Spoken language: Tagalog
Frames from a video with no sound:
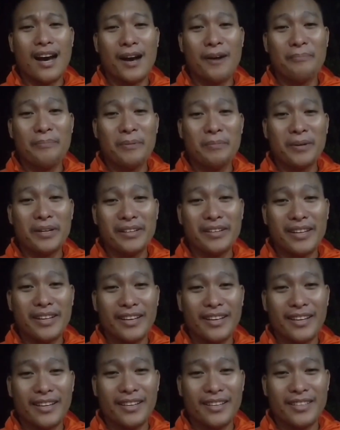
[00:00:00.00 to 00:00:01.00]
happy
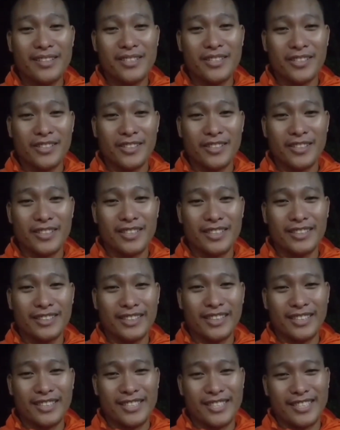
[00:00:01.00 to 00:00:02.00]
birthday, Sir
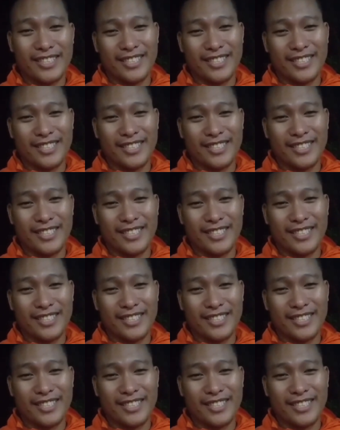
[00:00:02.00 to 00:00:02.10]
Tits.